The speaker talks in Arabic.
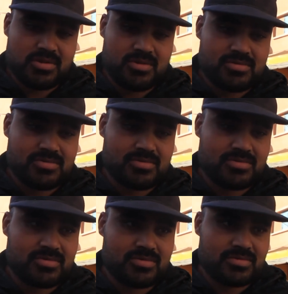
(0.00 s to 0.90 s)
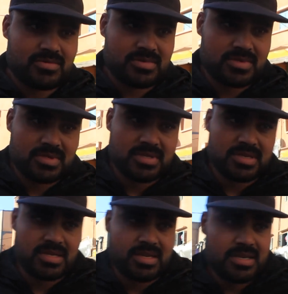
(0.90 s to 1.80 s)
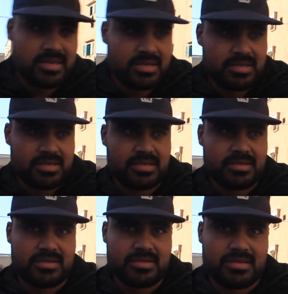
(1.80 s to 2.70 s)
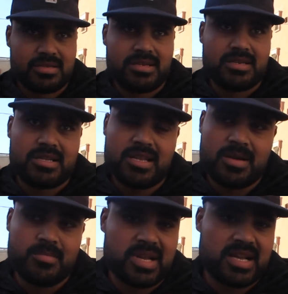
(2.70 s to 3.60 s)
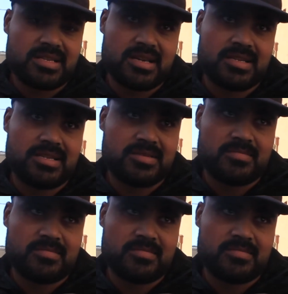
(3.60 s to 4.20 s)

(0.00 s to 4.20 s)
عاود شنو الرئيس في السيكتور شنو كيعاود الناس كيفاش وقع عمرها دار